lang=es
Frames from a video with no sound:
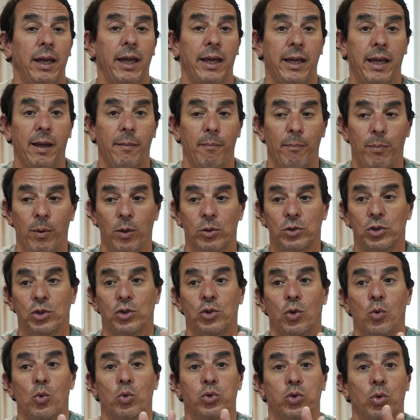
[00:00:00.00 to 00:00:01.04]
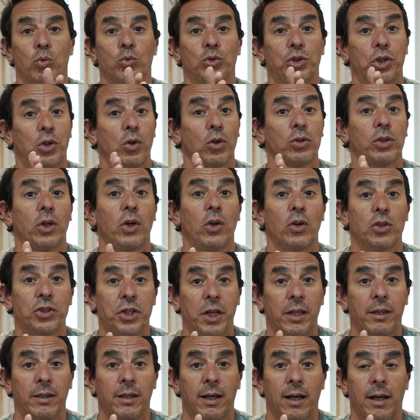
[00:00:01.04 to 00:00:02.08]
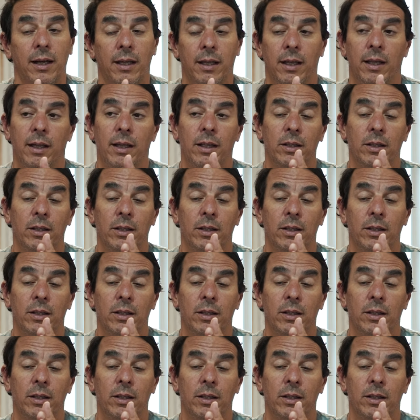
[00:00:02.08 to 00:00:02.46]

Ejemplo, si yo uso un chicote del 80,